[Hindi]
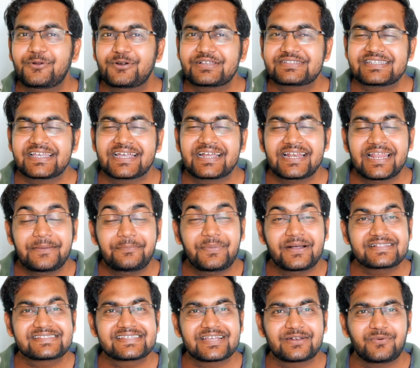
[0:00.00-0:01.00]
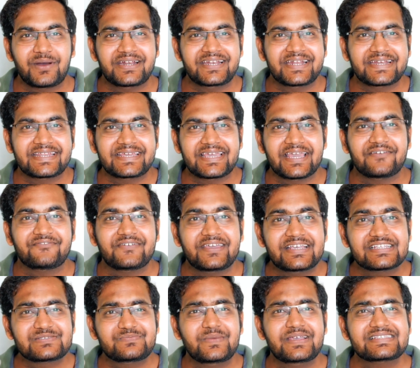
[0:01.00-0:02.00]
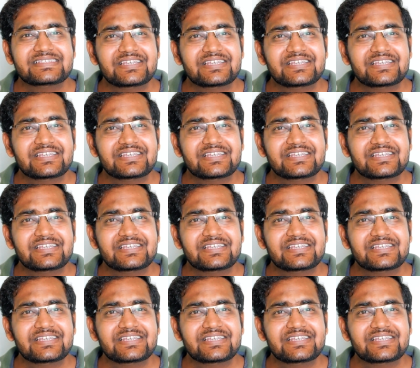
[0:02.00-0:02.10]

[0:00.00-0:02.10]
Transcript: मोटरसाइकिल है पल्सर 180F इसमें